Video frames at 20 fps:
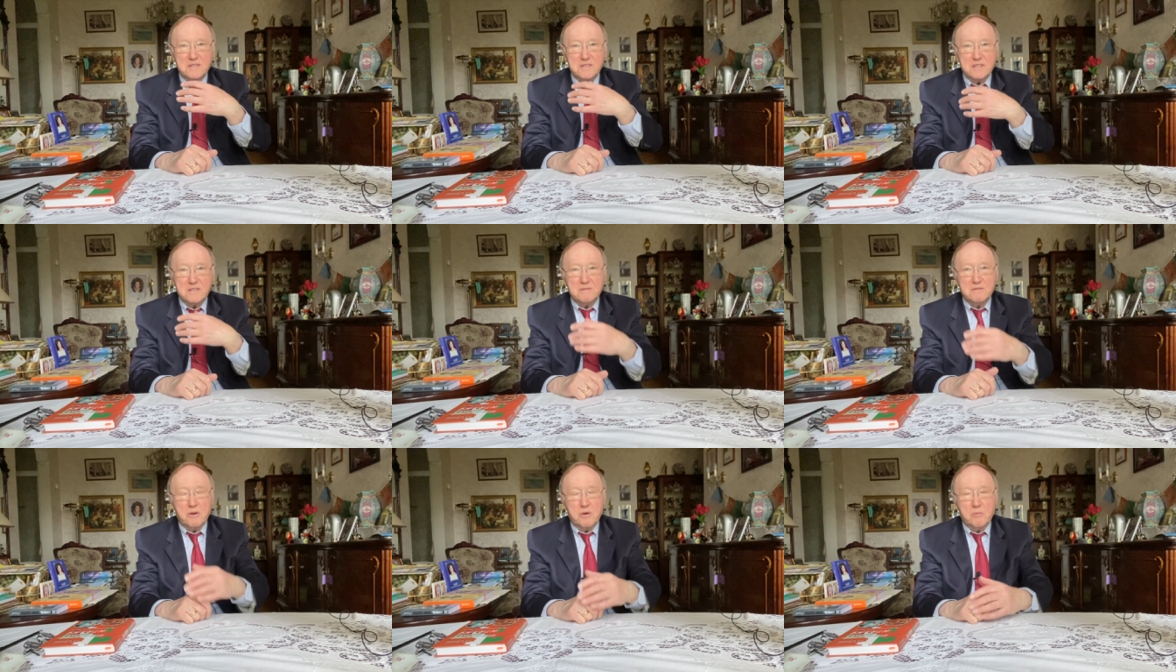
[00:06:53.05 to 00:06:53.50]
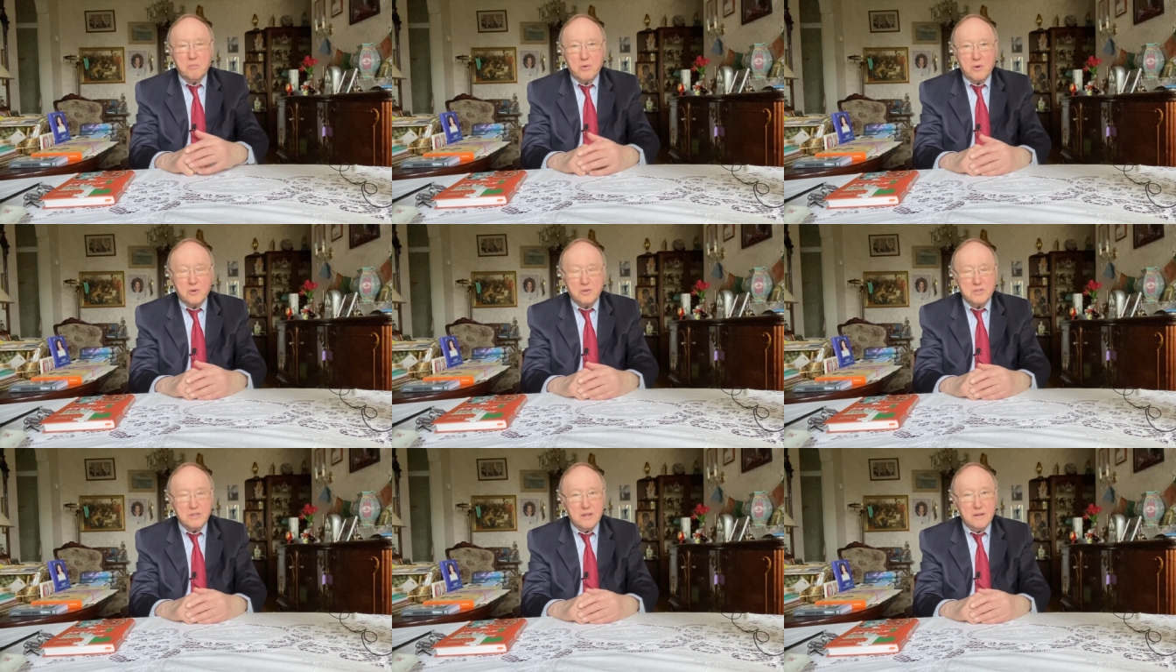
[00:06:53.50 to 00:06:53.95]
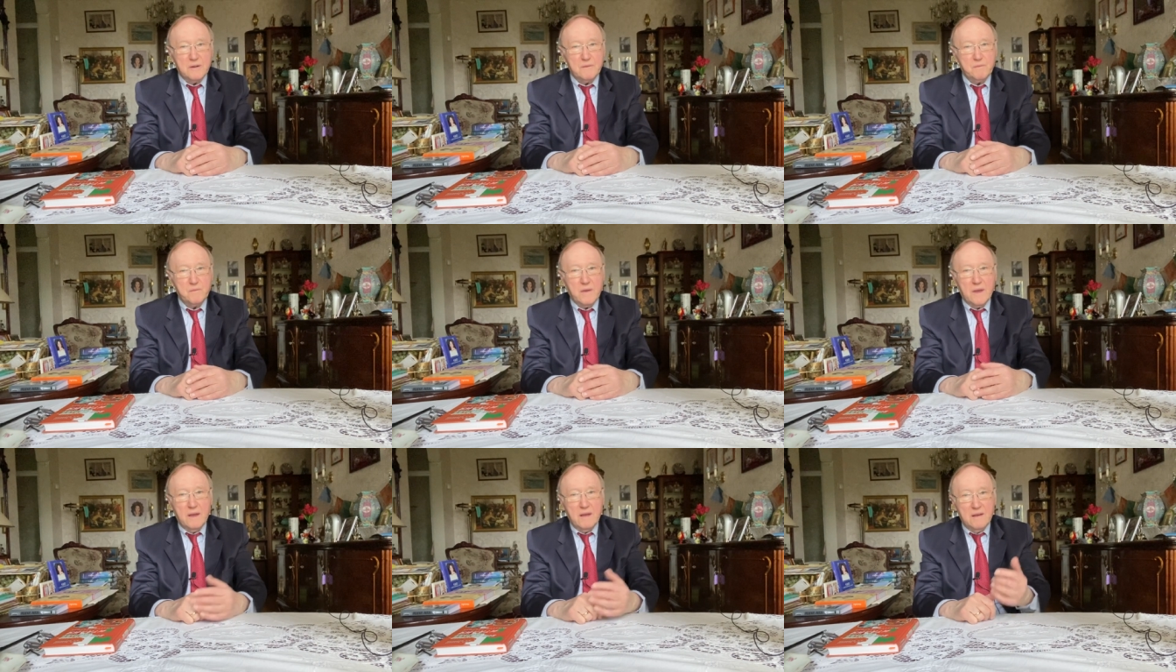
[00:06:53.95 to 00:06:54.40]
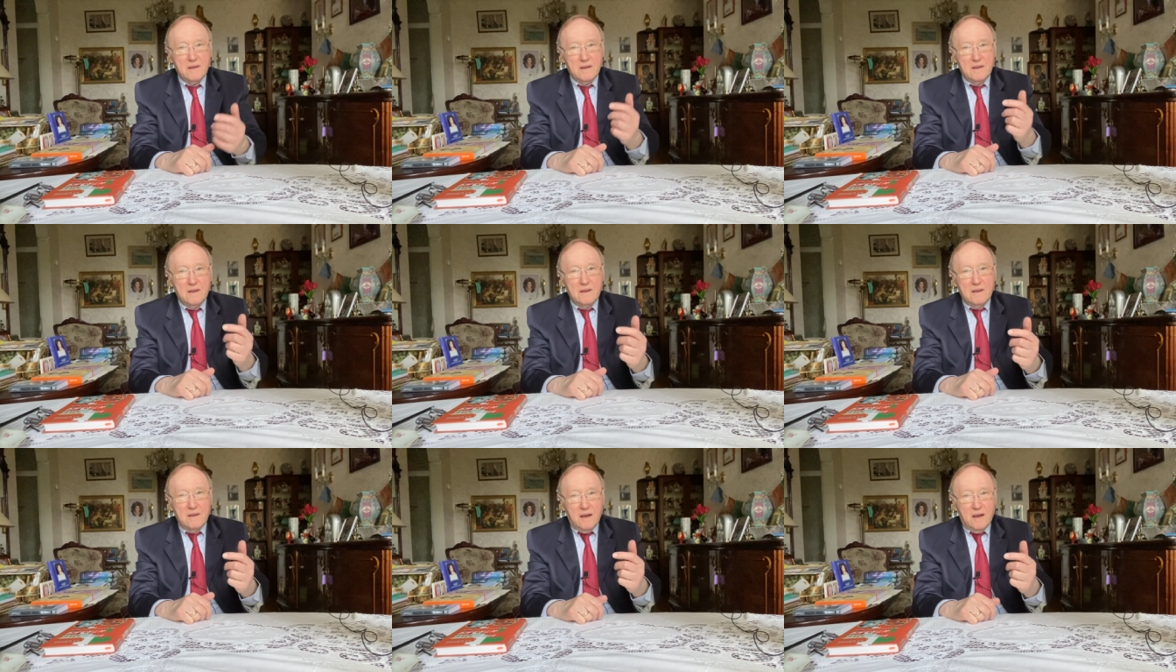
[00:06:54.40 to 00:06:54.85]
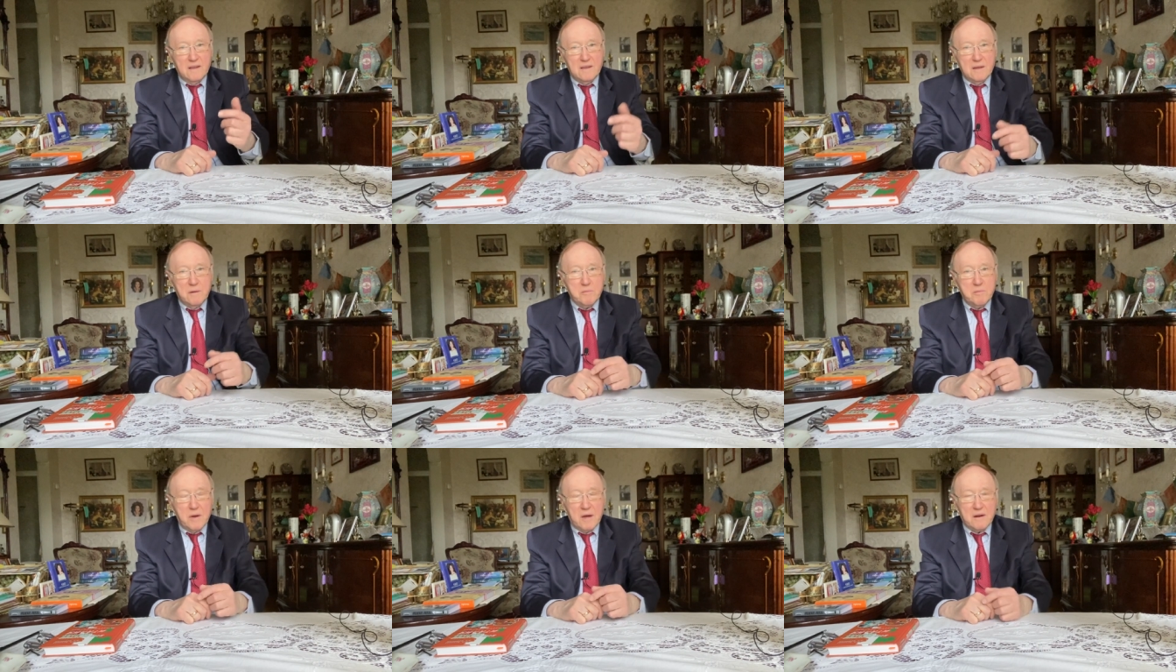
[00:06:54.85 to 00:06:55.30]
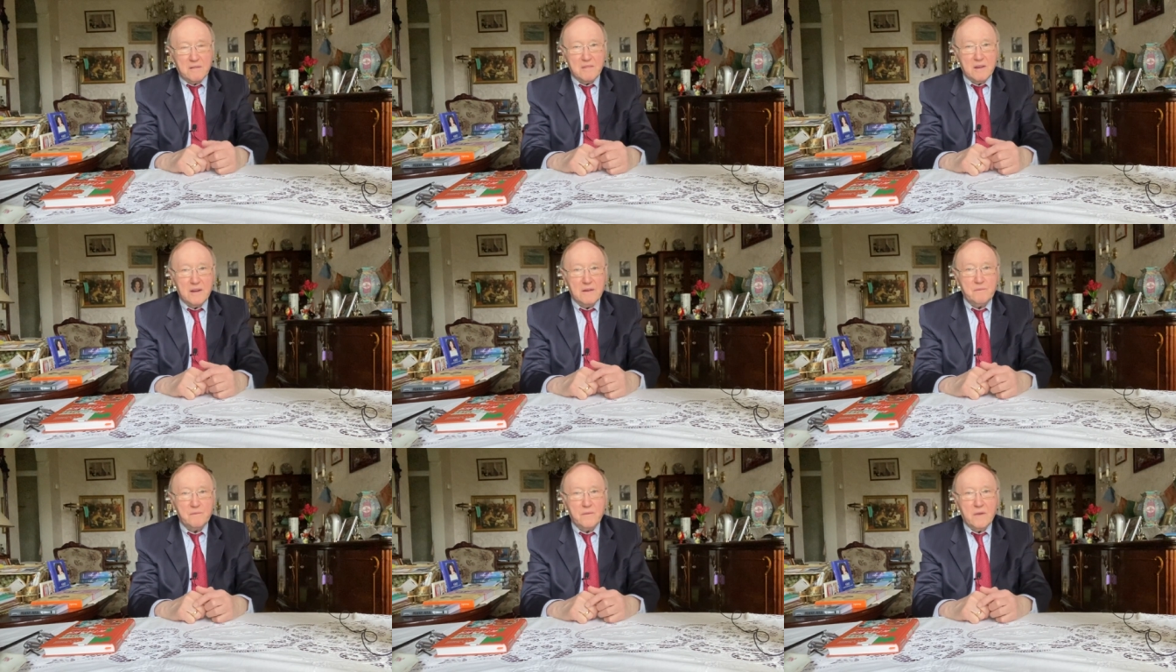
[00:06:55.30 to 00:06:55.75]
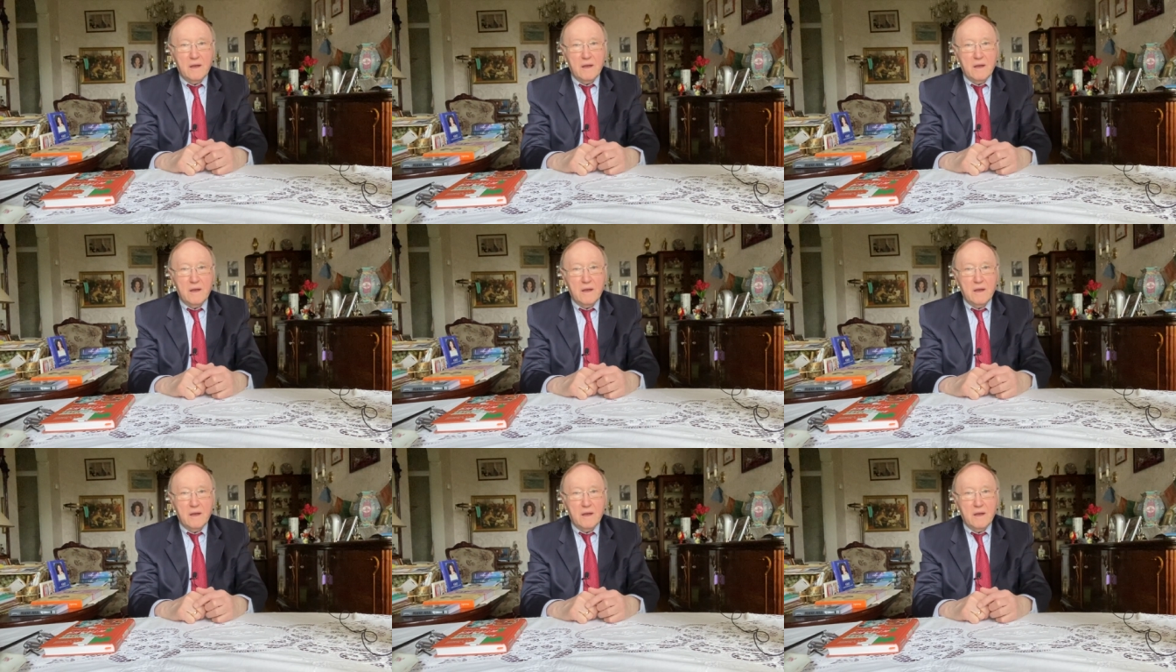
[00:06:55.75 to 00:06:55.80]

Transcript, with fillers: за свое прошлое. Это первое.